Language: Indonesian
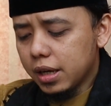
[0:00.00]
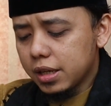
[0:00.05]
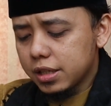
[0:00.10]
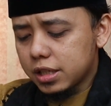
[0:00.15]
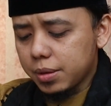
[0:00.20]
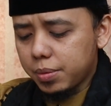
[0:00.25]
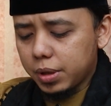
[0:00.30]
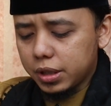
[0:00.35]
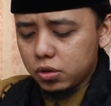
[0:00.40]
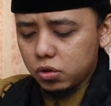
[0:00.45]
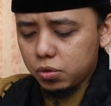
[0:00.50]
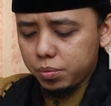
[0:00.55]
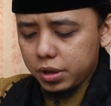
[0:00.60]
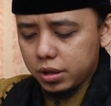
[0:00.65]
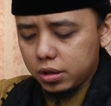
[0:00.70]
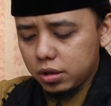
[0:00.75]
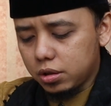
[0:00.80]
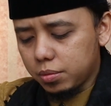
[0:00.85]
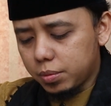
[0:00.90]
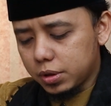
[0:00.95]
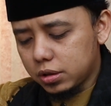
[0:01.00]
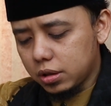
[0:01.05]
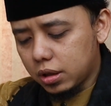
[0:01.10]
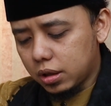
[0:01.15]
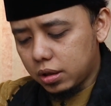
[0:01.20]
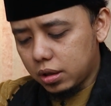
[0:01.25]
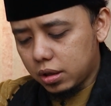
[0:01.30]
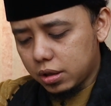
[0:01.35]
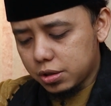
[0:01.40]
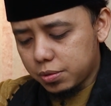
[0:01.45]
Sahabat Rumi yang dirahmati
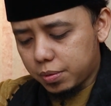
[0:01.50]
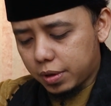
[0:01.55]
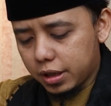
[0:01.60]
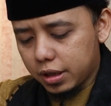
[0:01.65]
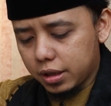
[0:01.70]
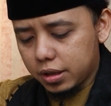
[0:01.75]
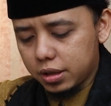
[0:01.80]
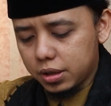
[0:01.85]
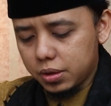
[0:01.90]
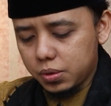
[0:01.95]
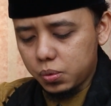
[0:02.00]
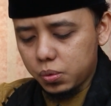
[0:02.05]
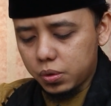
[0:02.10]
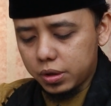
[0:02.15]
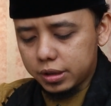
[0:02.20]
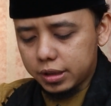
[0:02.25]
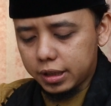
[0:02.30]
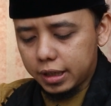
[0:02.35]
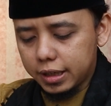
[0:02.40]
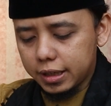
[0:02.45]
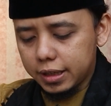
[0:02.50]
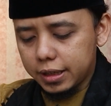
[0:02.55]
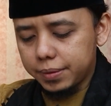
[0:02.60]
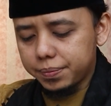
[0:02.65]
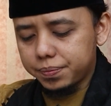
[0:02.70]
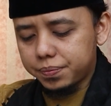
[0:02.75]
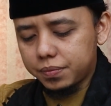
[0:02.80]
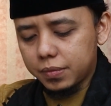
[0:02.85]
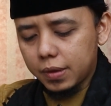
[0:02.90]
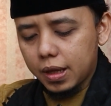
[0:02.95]
Allah Subhanahu wa taala.
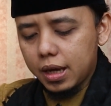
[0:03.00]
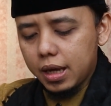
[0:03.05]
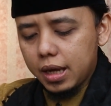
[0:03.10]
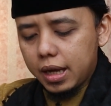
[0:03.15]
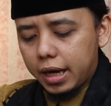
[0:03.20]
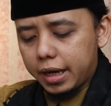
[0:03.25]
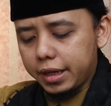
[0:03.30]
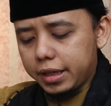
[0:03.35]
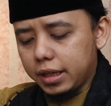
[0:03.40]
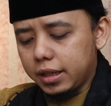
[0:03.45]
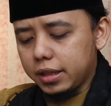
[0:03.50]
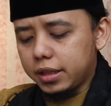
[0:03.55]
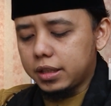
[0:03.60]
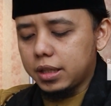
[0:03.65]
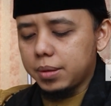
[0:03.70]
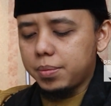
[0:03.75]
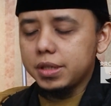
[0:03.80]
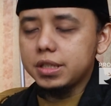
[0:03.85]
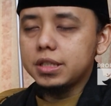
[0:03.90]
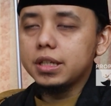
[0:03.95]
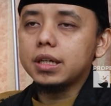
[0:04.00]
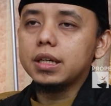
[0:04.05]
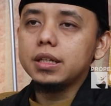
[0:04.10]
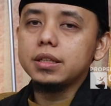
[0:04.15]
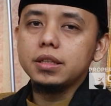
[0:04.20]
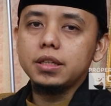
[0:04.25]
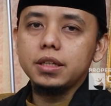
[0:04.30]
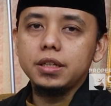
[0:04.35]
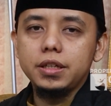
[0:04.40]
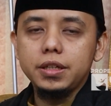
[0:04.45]
Ayat yang kita
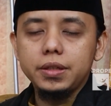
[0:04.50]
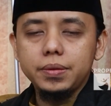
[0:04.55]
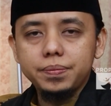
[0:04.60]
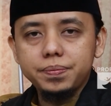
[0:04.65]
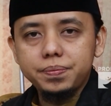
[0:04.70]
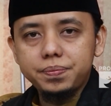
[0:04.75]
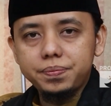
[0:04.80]
bacakan tadi